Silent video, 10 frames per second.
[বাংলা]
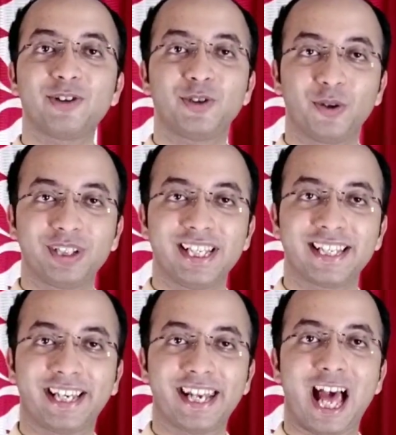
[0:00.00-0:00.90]
কিন্তু চোখ দিয়ে
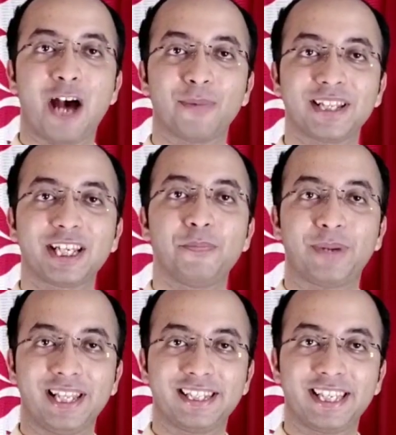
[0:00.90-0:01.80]
দেখি না আমরা দেখি
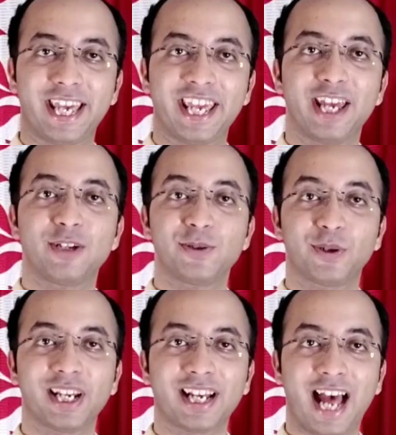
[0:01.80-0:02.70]
ব্রেন দিয়ে
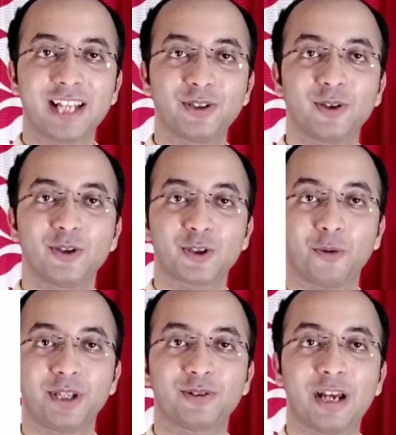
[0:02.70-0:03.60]
চোখের কাজ হলো
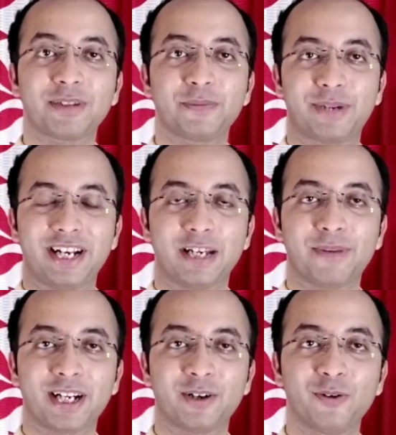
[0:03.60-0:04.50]
ছবি তুলে আমাদের ব্রেনকে
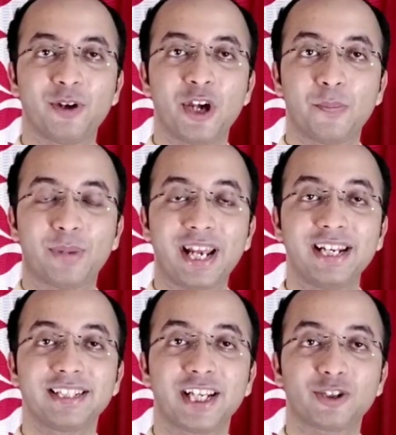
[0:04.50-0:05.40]
পাঠানো
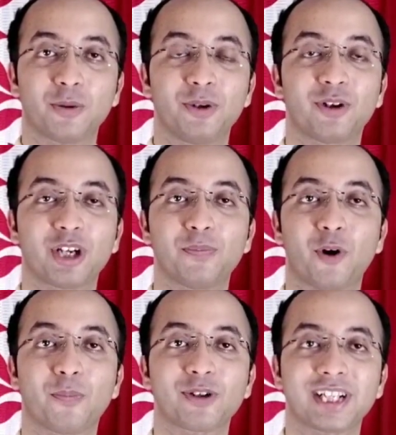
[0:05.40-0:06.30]
ব্রেন সেই ছবিগুলোকে
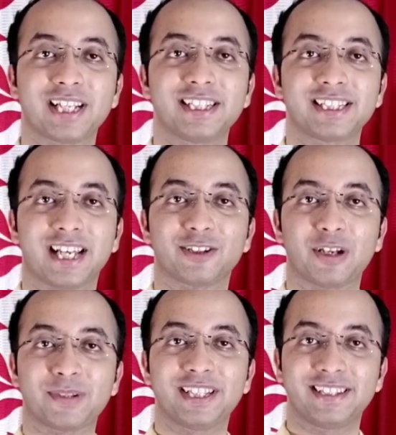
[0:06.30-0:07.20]
পরপর সাজিয়ে সাধারণত
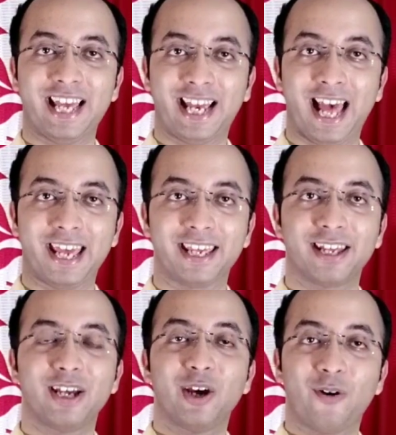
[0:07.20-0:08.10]
আমাদের দেখায়
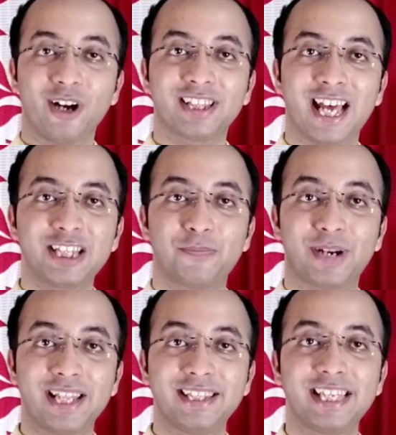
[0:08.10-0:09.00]
অর্থাৎ
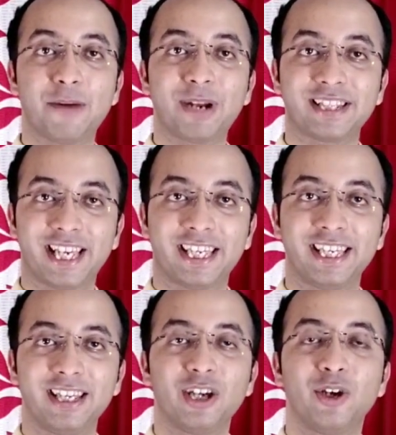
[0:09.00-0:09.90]
ব্রেন দিয়ে আমরা
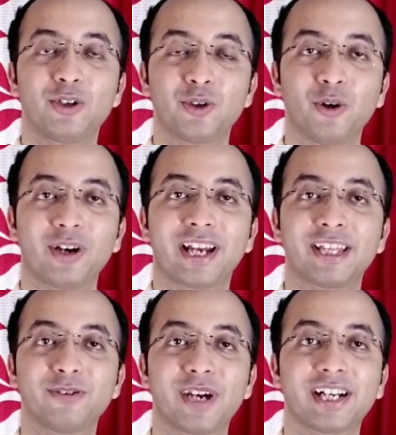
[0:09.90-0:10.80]
দেখি চোখ
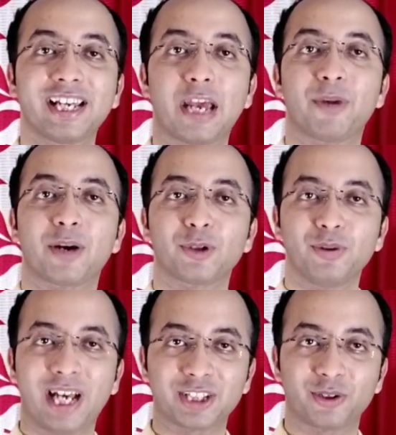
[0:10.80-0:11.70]
কিন্তু একটা ক্যামেরার
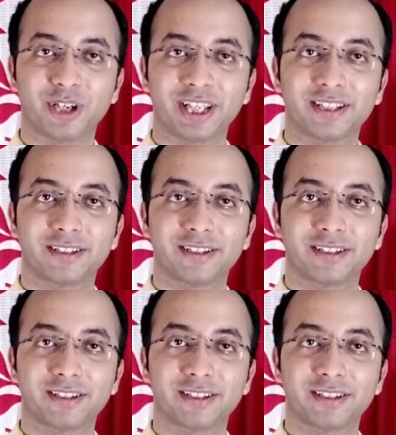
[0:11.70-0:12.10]
মতো কাজ করে